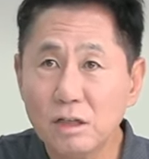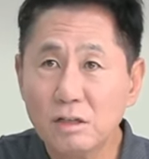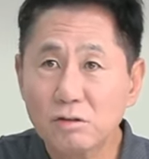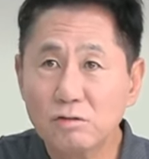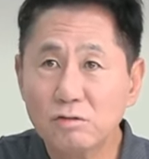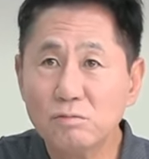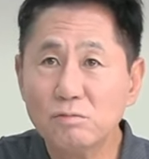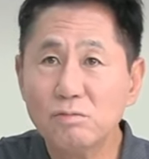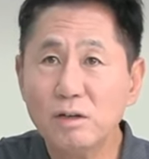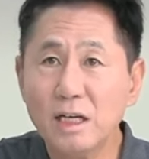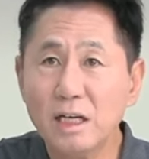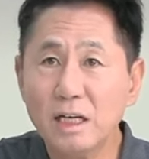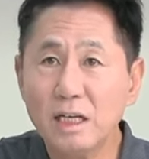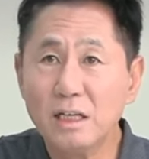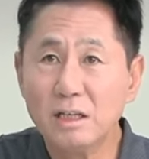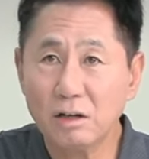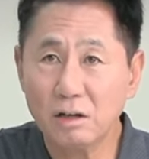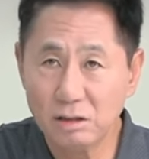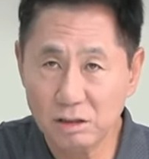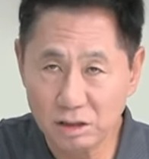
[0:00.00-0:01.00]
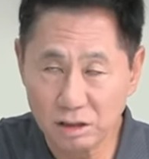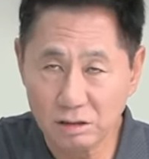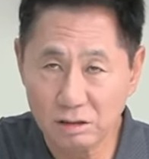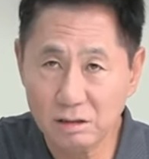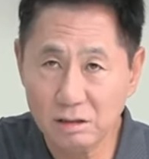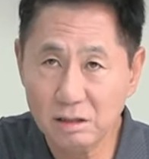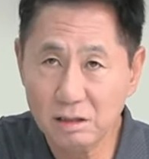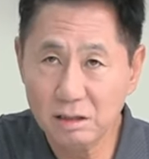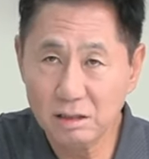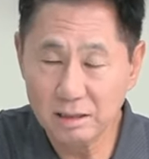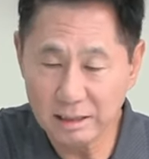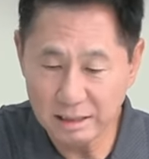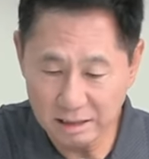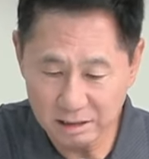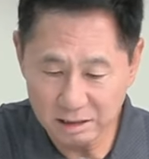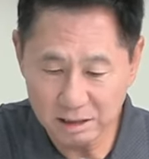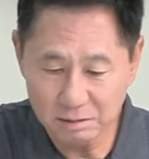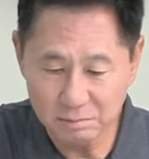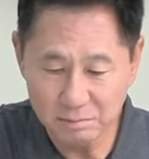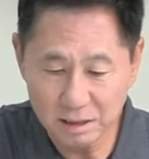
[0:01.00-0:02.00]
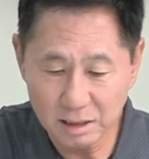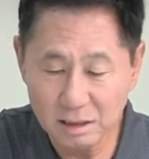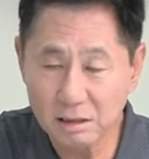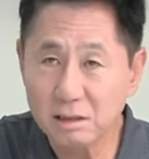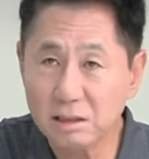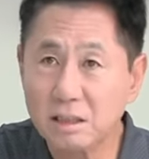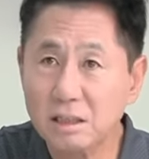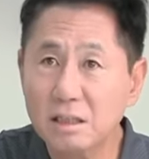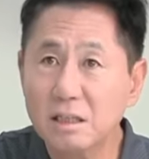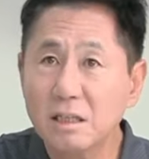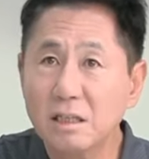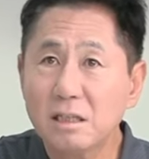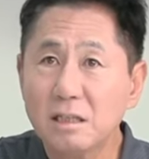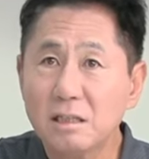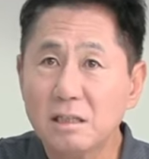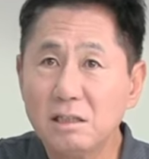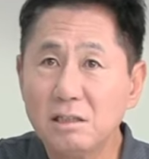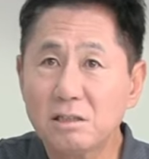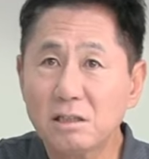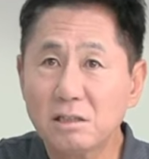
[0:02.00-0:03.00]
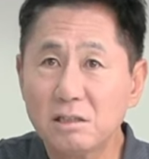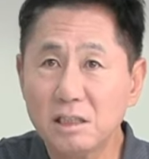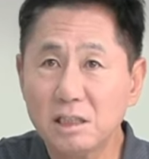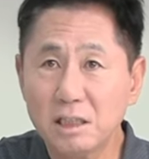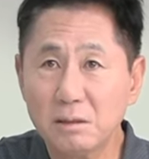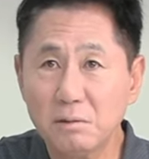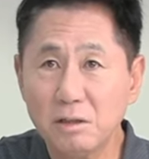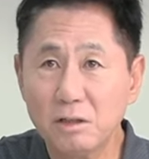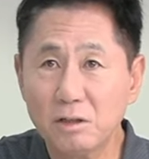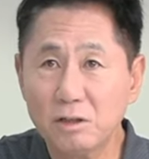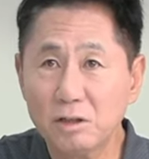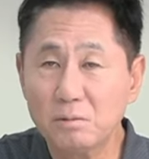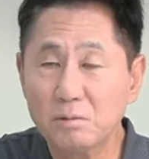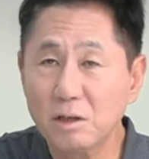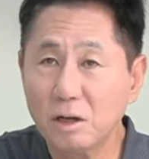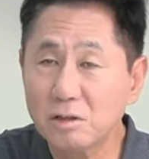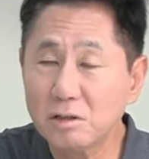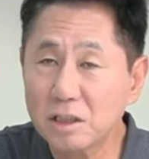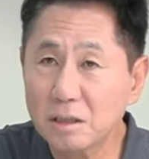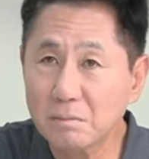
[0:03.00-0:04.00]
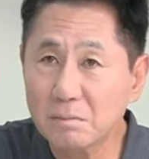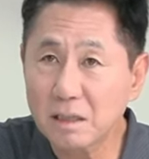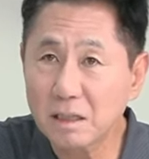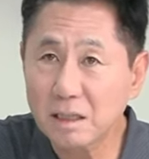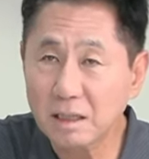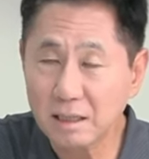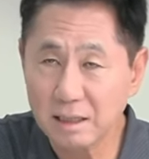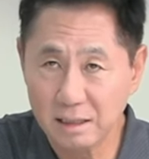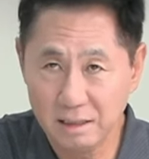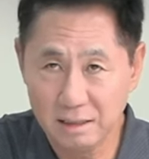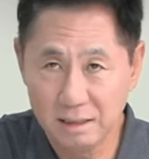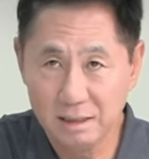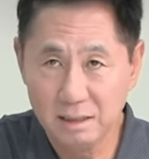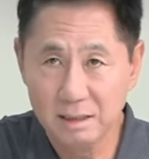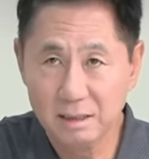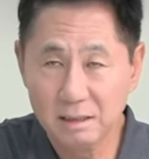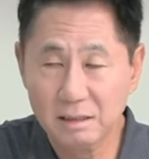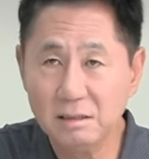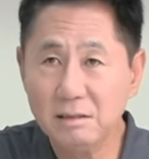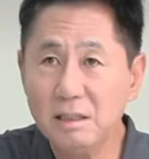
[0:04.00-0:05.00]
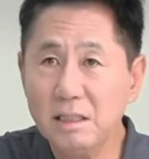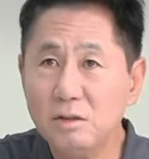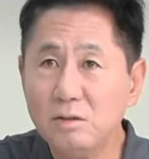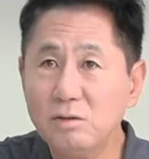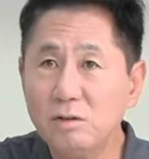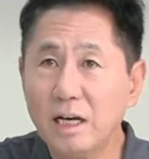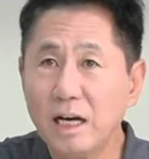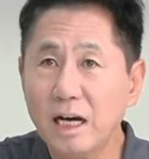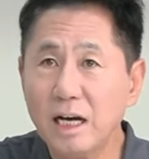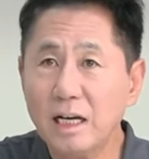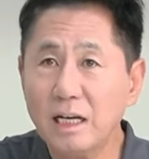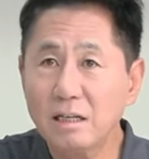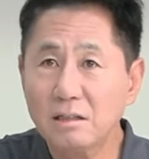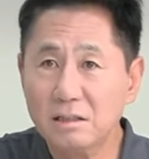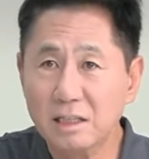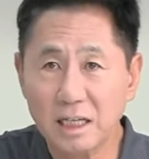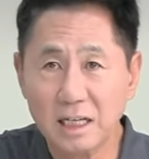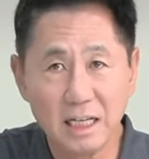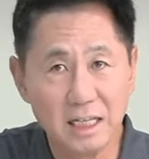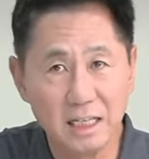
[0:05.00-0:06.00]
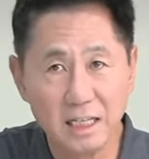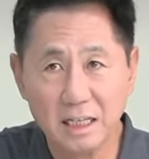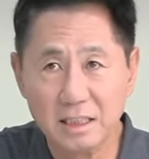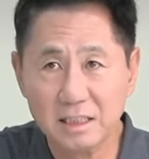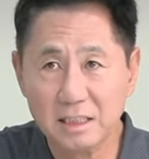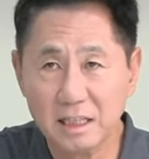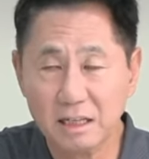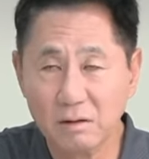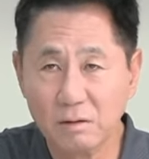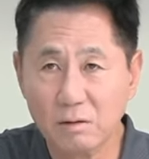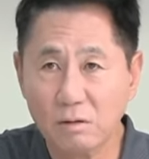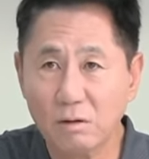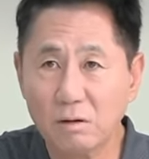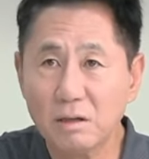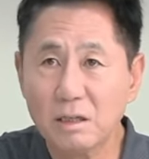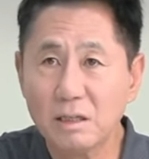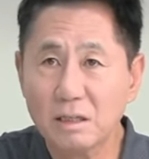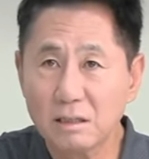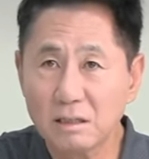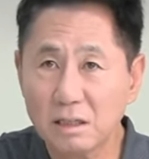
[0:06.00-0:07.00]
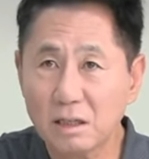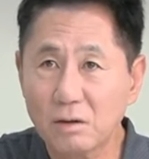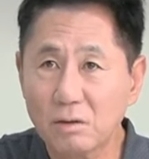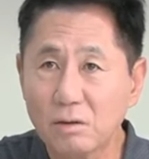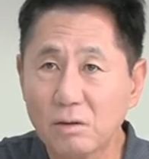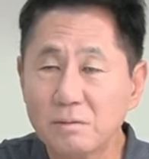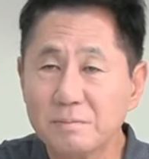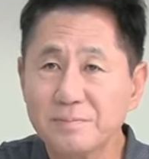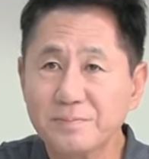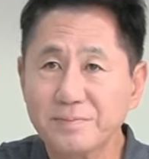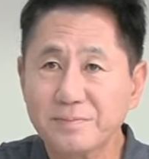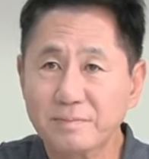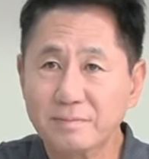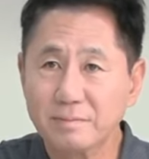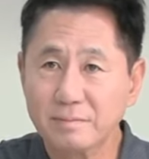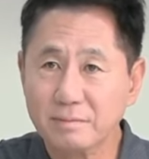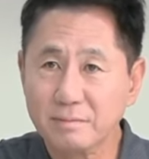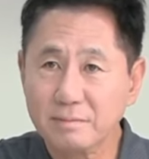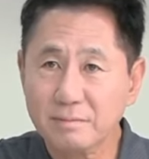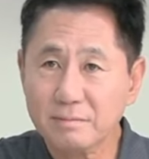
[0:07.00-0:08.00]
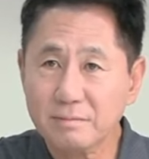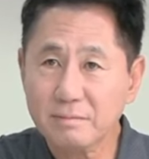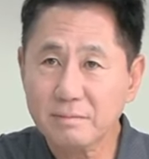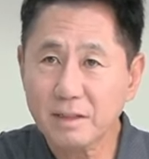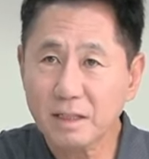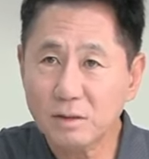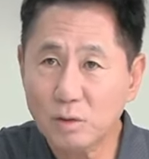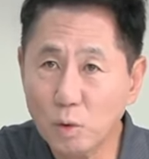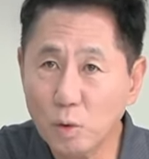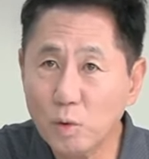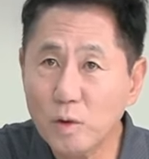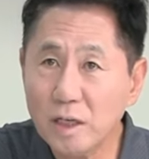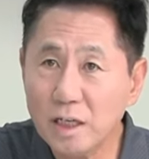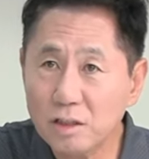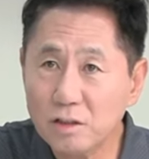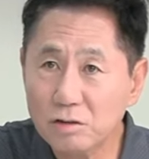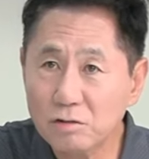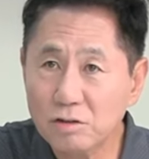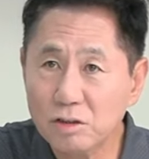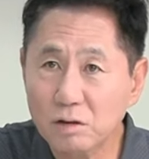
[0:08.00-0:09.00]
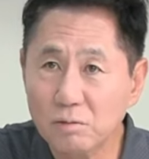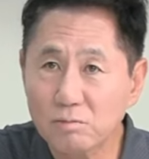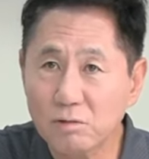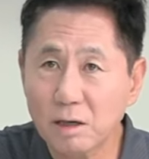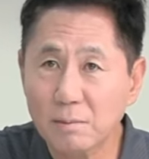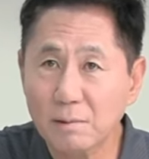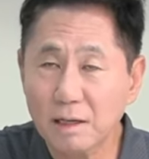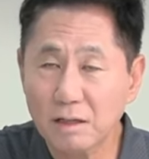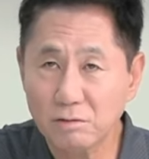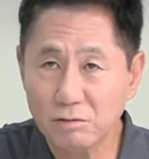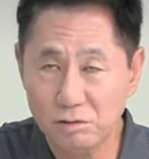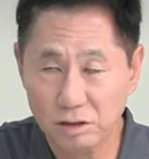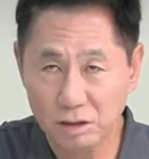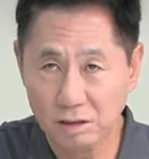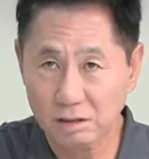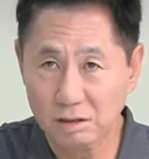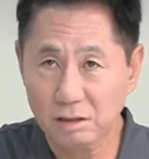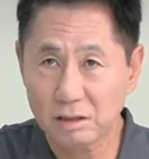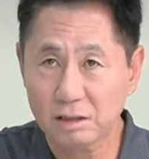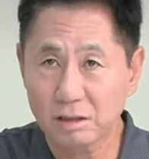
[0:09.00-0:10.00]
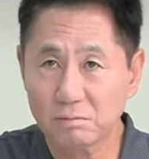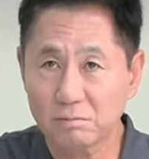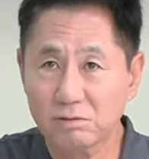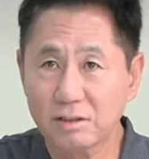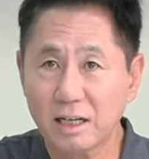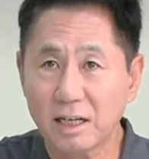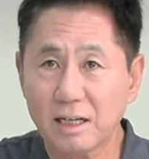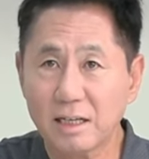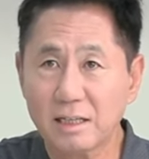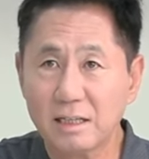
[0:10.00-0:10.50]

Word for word: 국무회의 결정을 내렸습니다. 이것을 2021년도면 언제입니까? 그 이후에 이것을 항의하지 않고 그대로 동의해준 정부가 바로 윤석열 정부다.